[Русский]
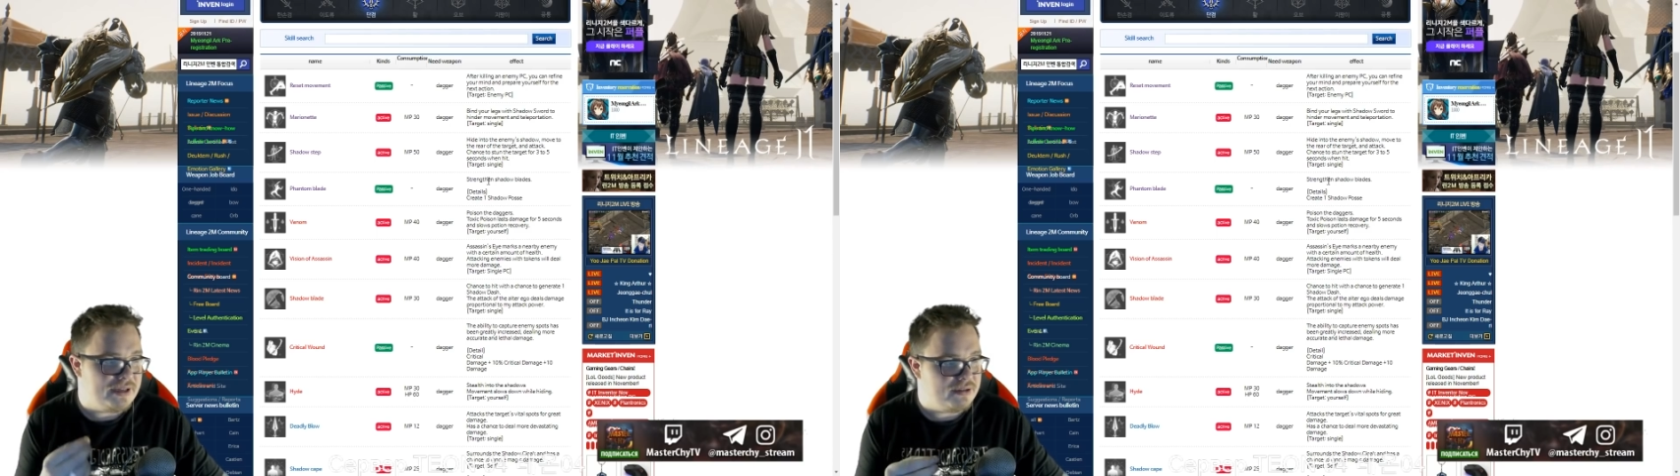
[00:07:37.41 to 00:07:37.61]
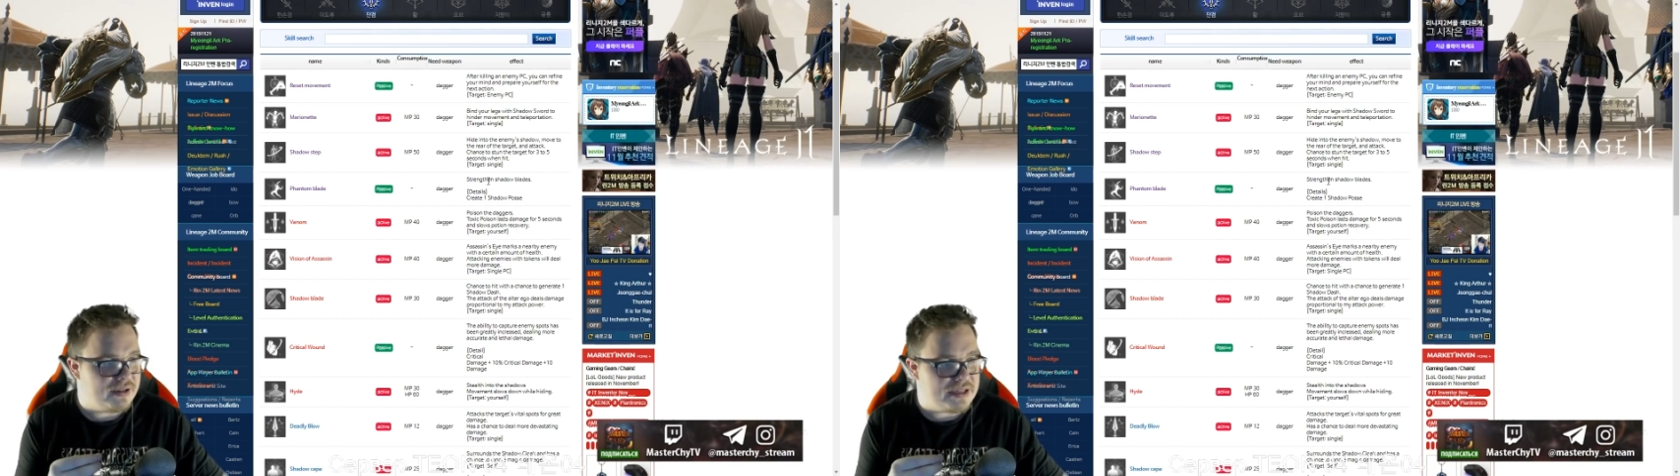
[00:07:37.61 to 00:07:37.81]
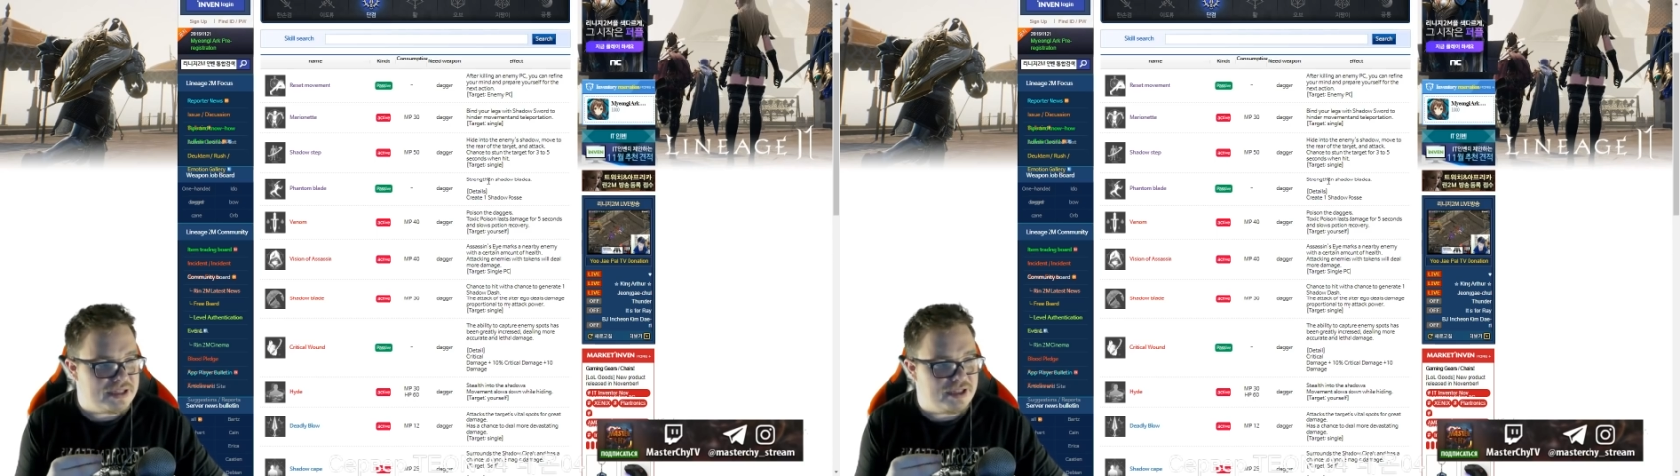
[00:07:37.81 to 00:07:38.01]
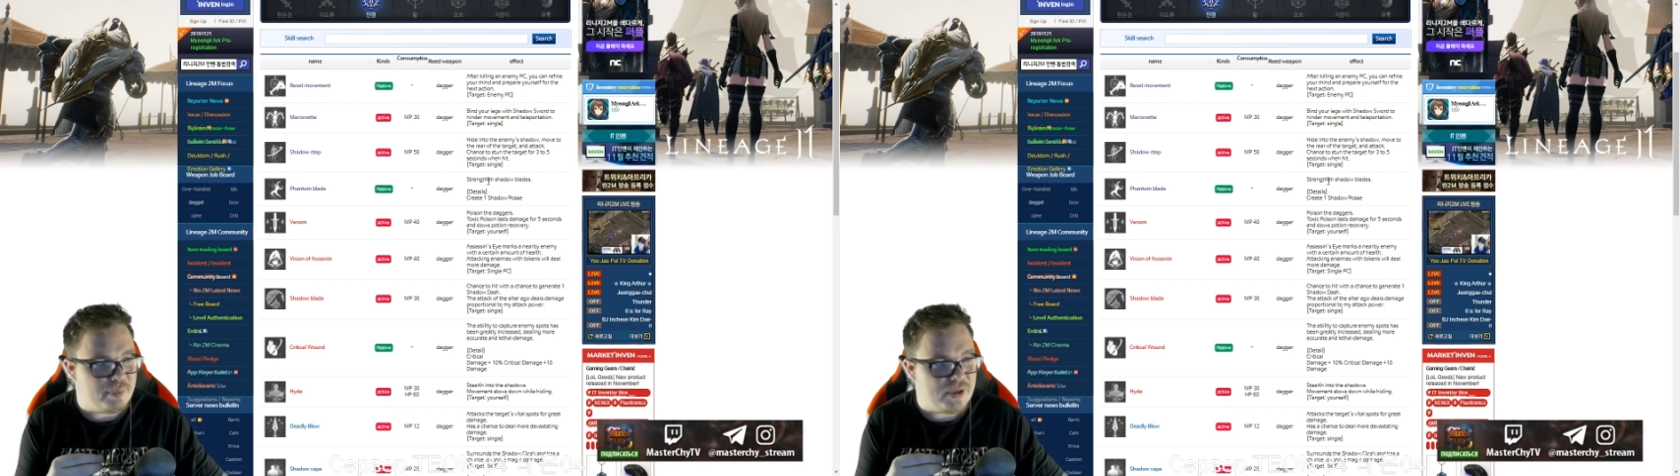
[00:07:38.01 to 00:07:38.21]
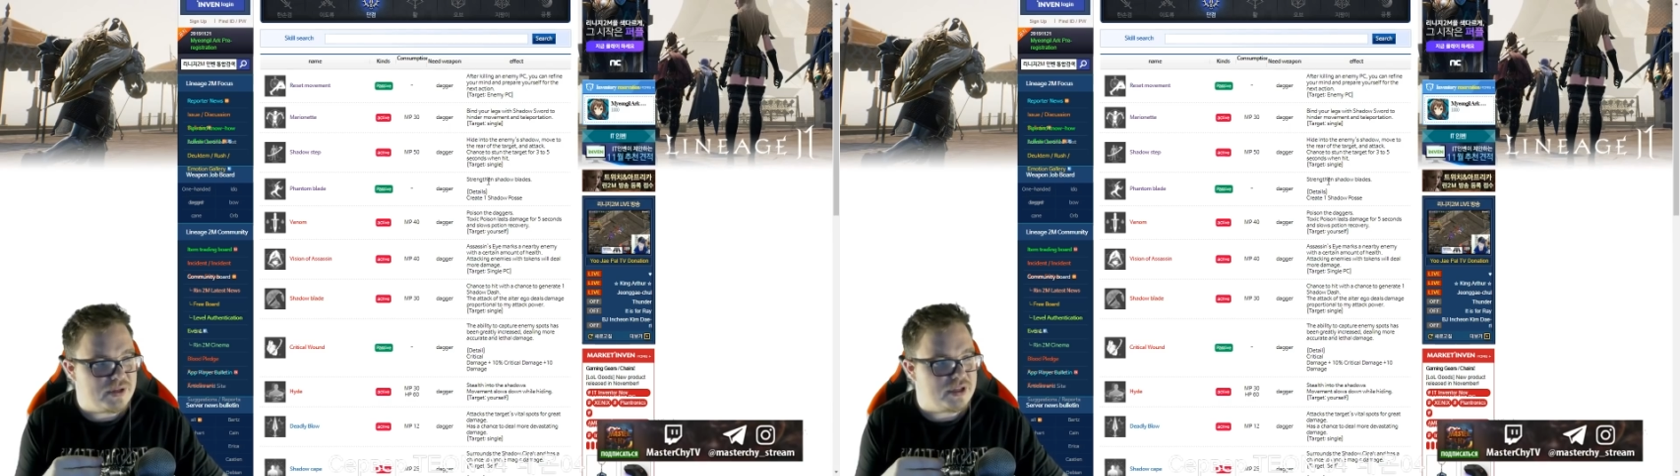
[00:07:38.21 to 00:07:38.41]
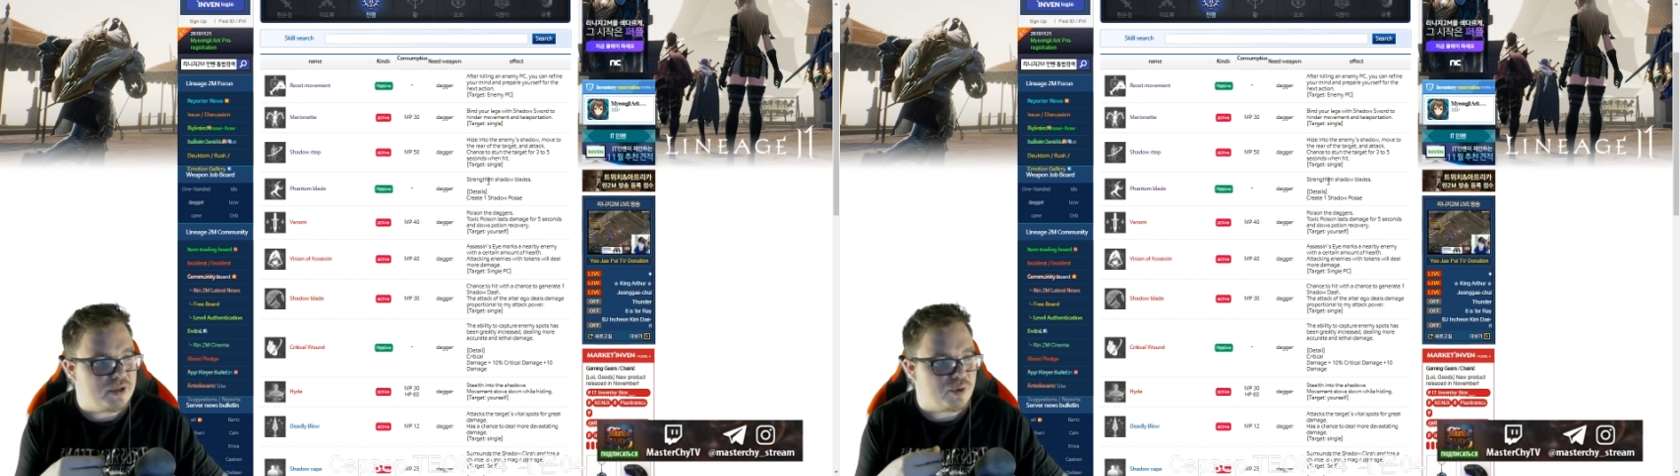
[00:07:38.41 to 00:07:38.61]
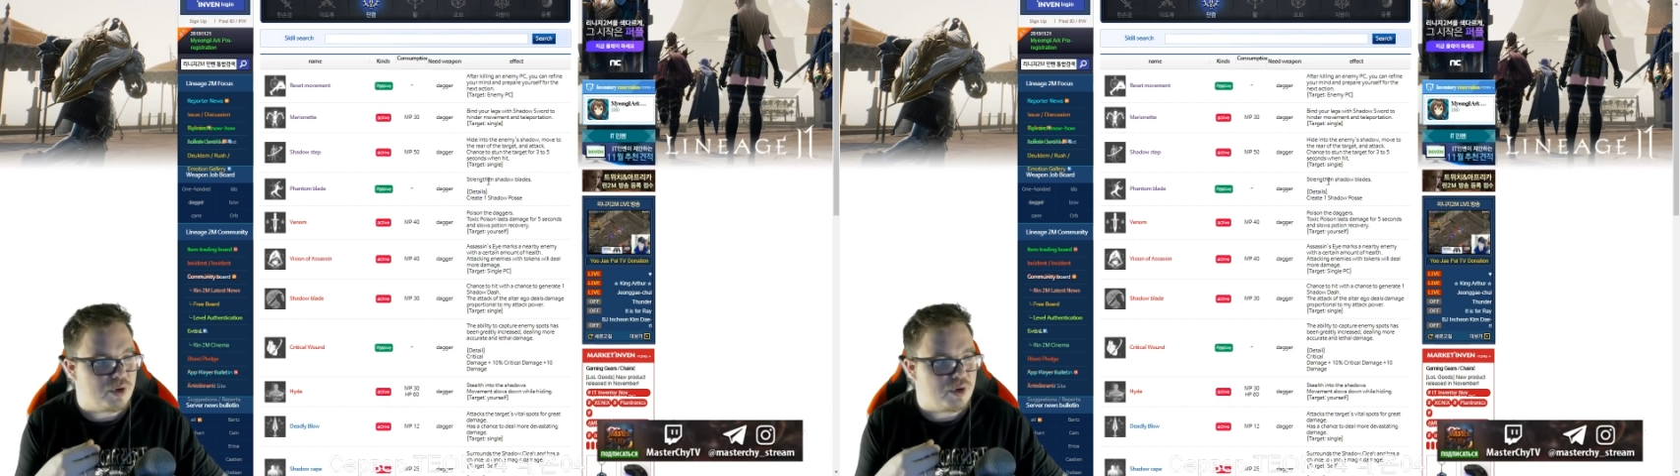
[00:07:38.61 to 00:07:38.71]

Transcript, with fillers: и наносить дополнительный